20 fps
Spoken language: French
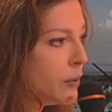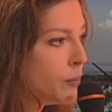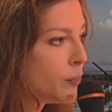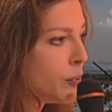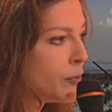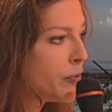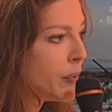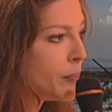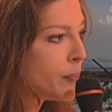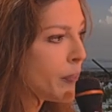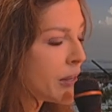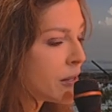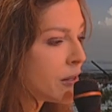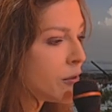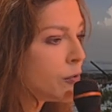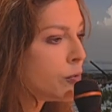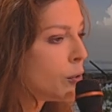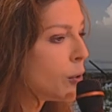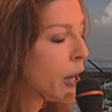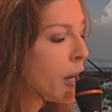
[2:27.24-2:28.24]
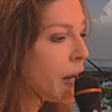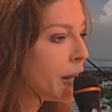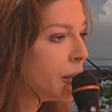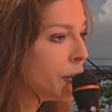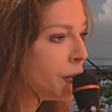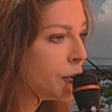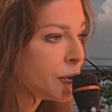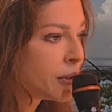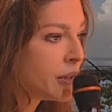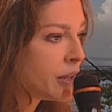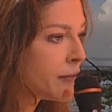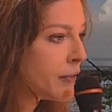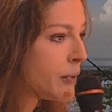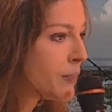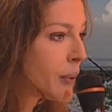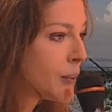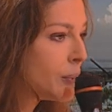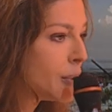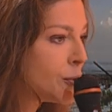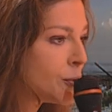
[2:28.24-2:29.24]
ne pouvait pas se voir ailleurs, il
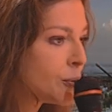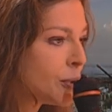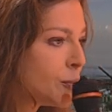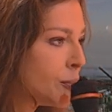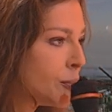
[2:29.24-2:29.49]
n'avait pas besoin